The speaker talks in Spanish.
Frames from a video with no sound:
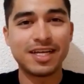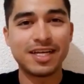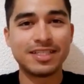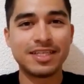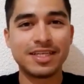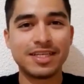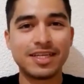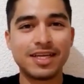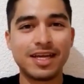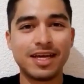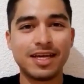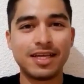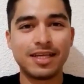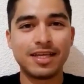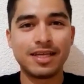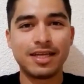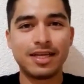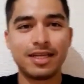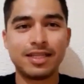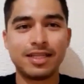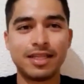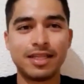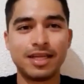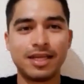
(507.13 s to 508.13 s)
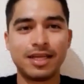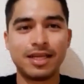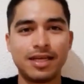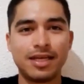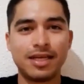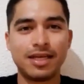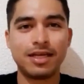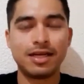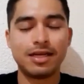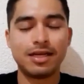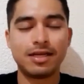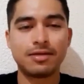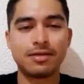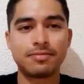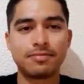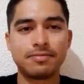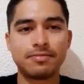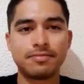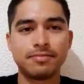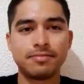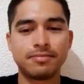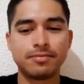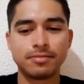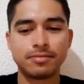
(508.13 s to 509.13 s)
cerca del,
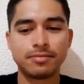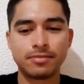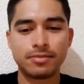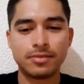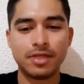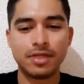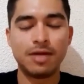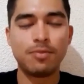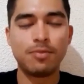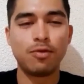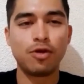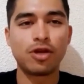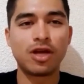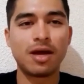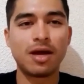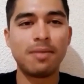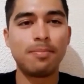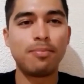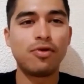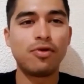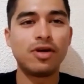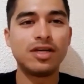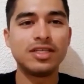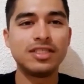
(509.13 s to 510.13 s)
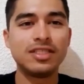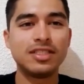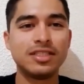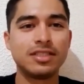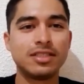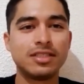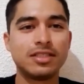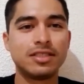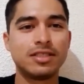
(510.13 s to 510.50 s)
del volcán Poás.